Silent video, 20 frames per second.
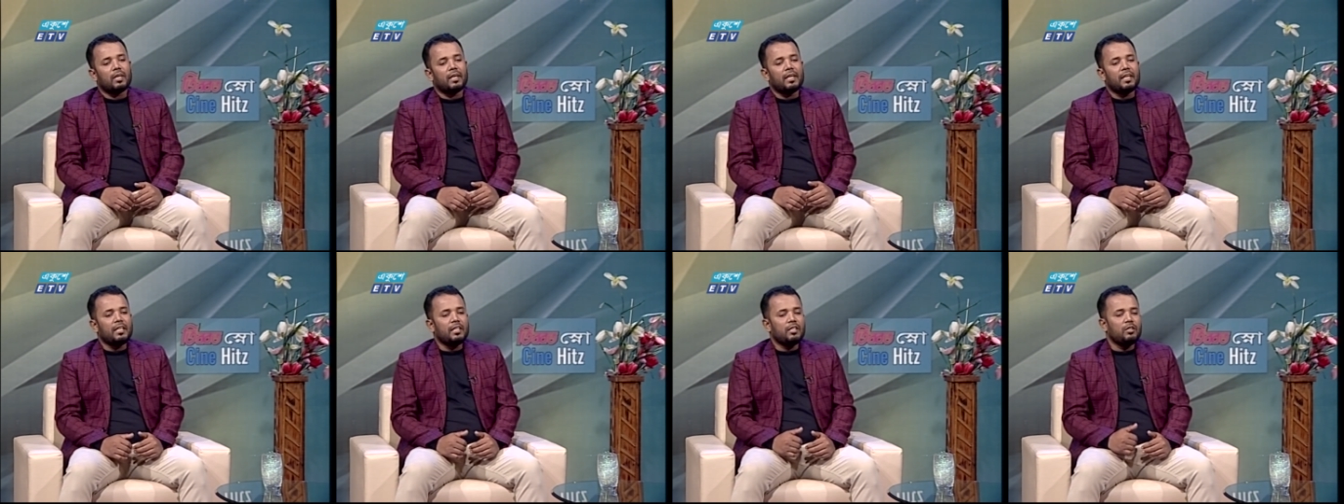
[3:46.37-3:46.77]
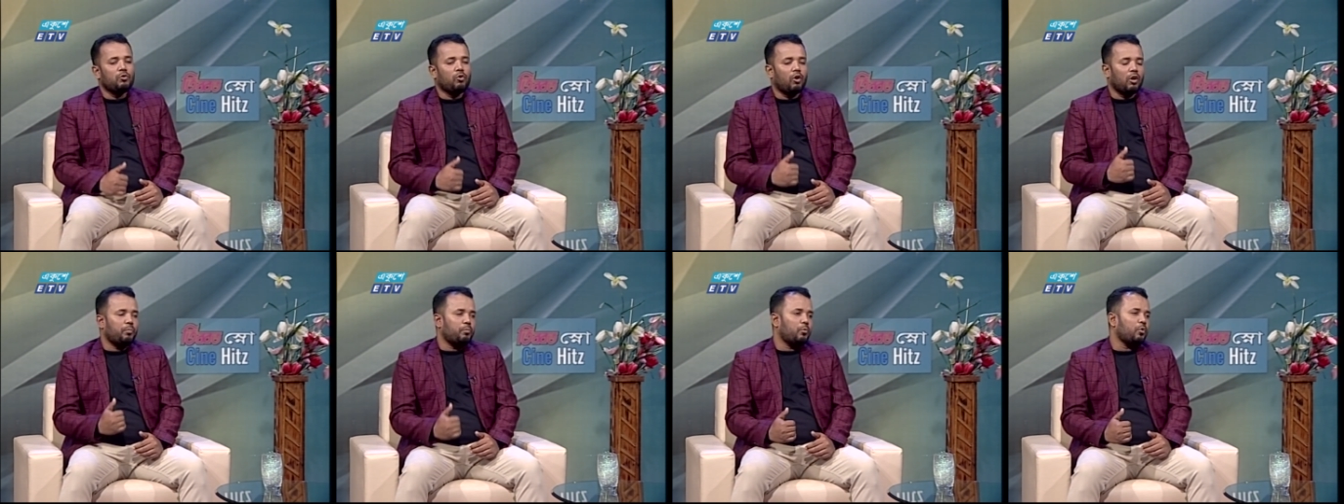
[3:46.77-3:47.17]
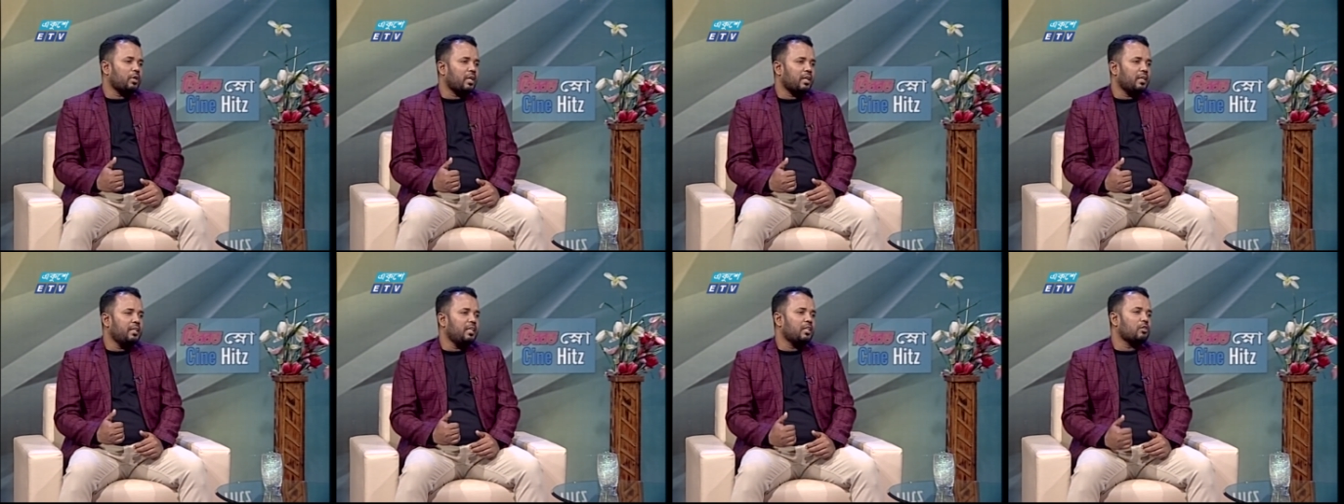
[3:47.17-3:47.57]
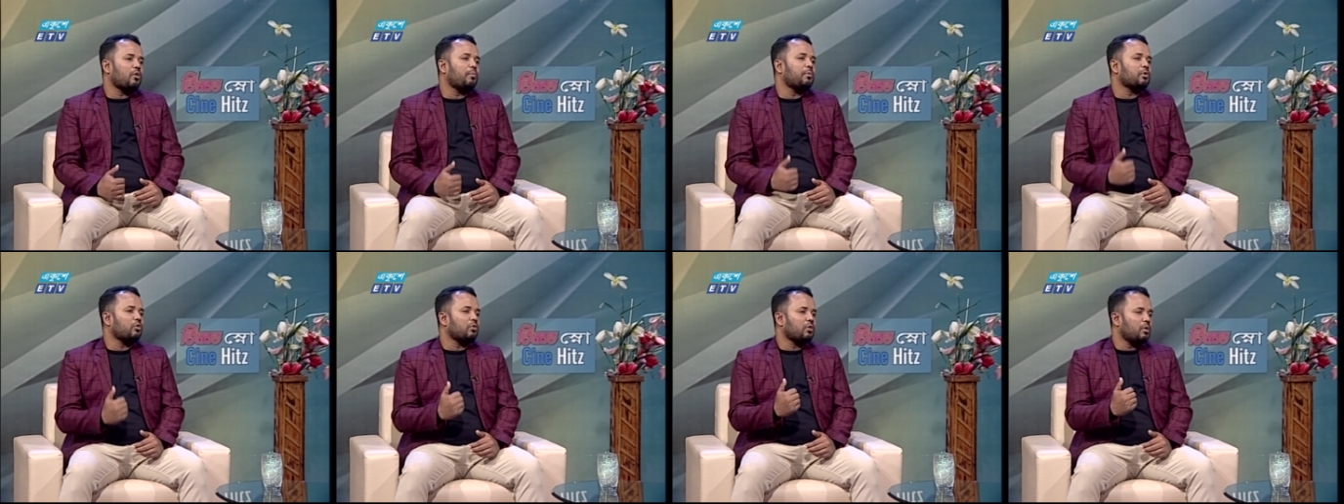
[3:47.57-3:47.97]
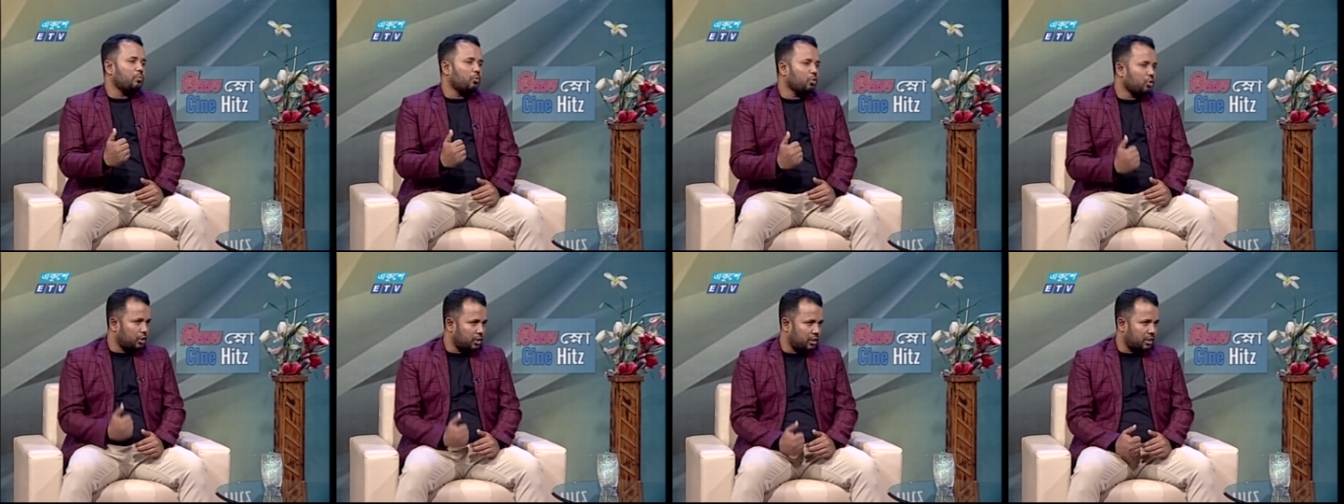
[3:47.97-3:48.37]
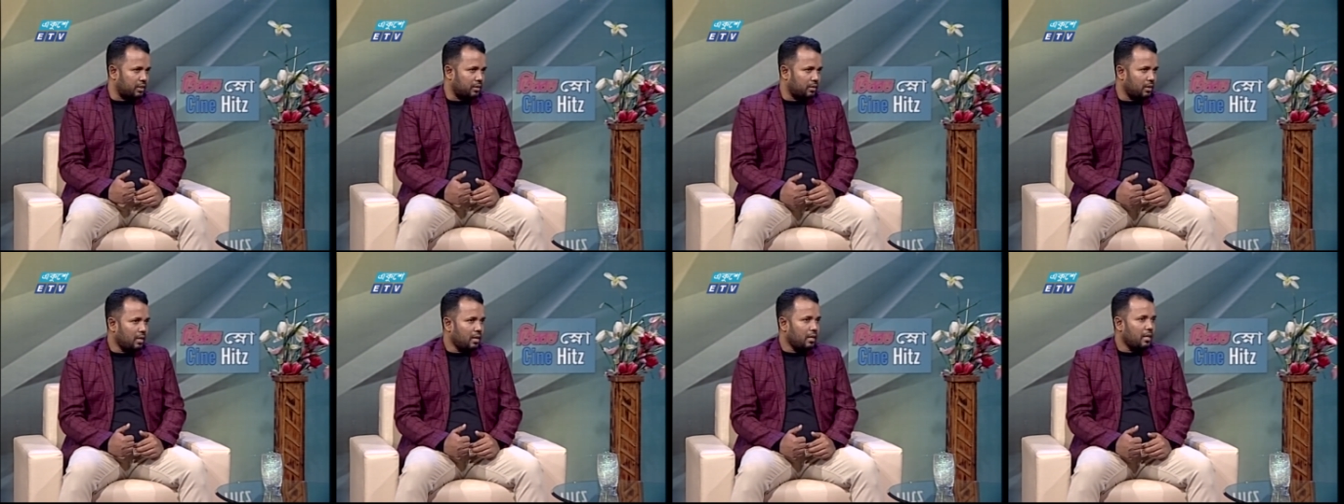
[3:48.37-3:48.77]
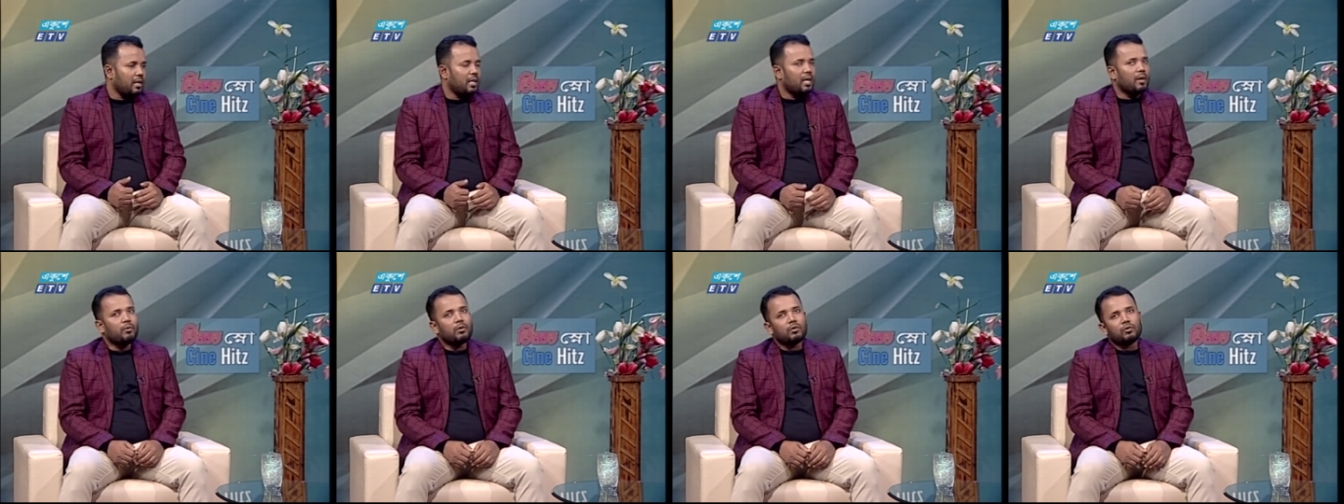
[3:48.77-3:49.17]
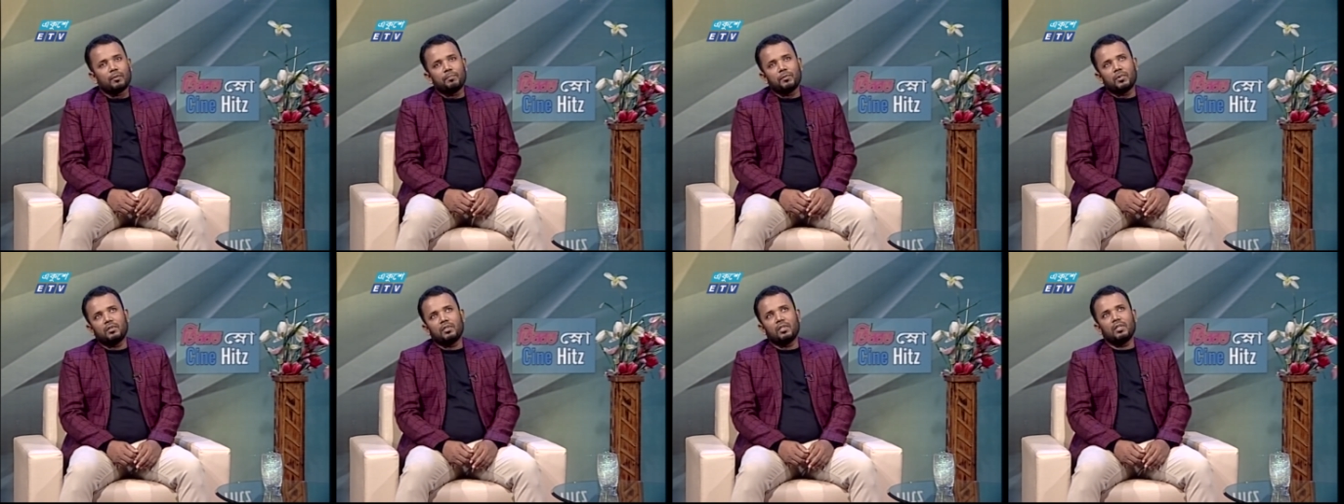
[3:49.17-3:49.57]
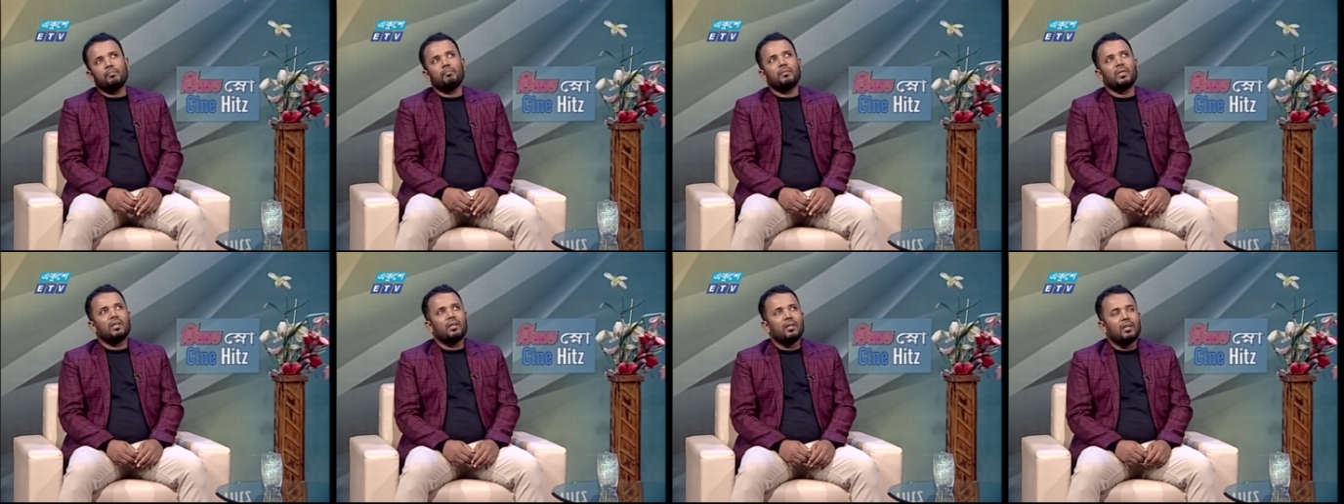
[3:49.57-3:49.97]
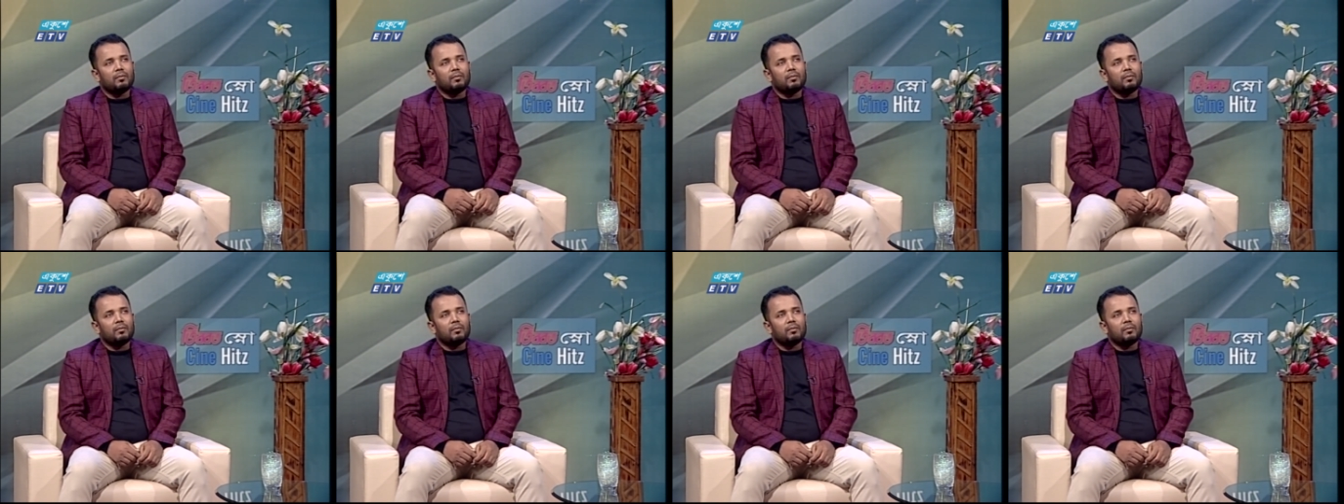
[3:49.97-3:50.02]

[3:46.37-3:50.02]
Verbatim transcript: এই গল্পটা নিয়ে সবার সঙ্গে বসছি এবং সবচেয়ে মানে